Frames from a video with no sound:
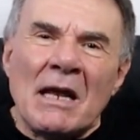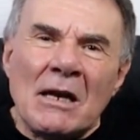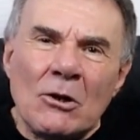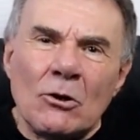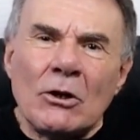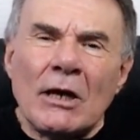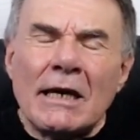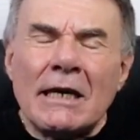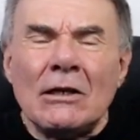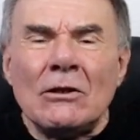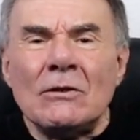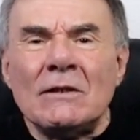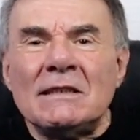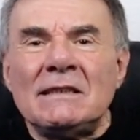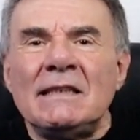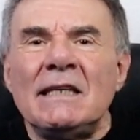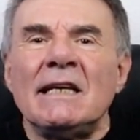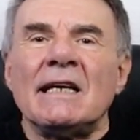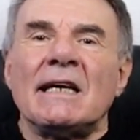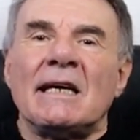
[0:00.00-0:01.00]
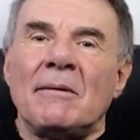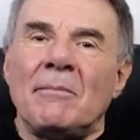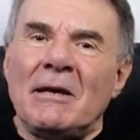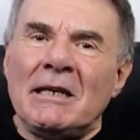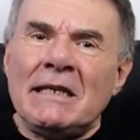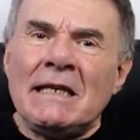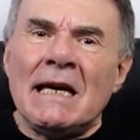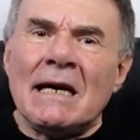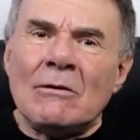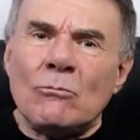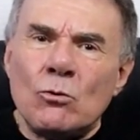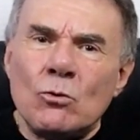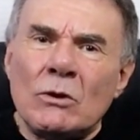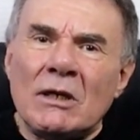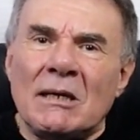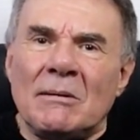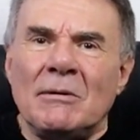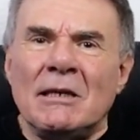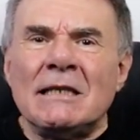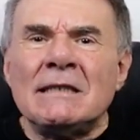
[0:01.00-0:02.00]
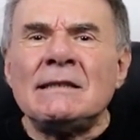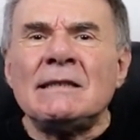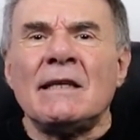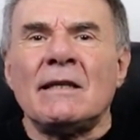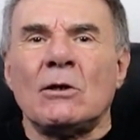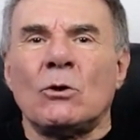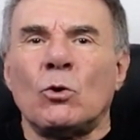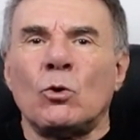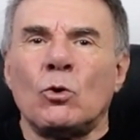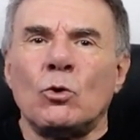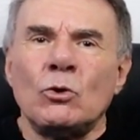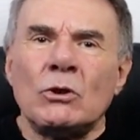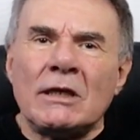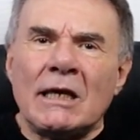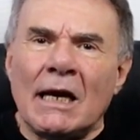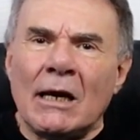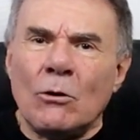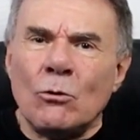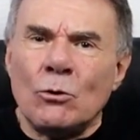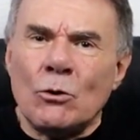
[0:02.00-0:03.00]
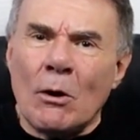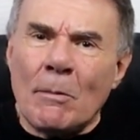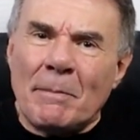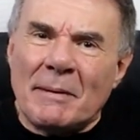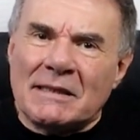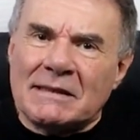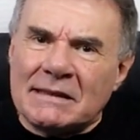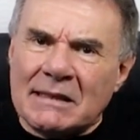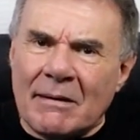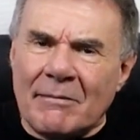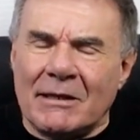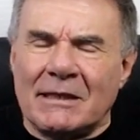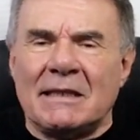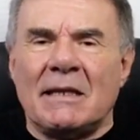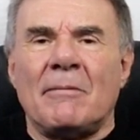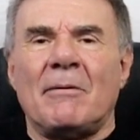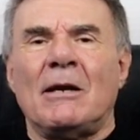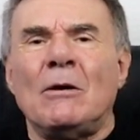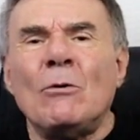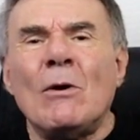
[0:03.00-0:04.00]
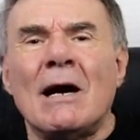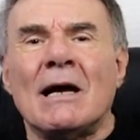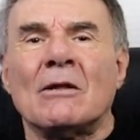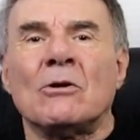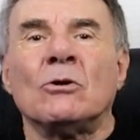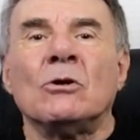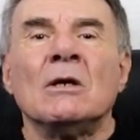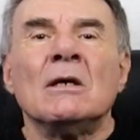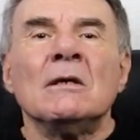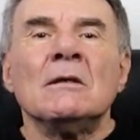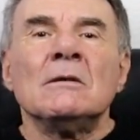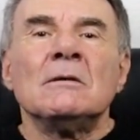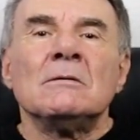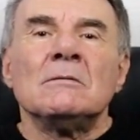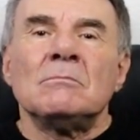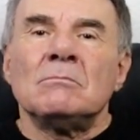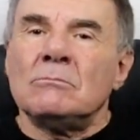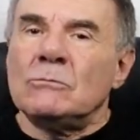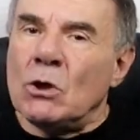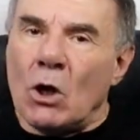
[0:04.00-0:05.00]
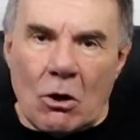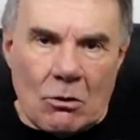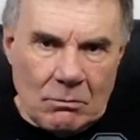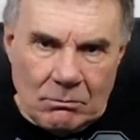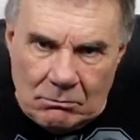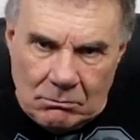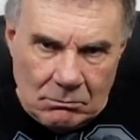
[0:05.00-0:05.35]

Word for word: Lo que quiero decir es que venía un gimnasia de Jujuy que algunos pensaban devaluado. No,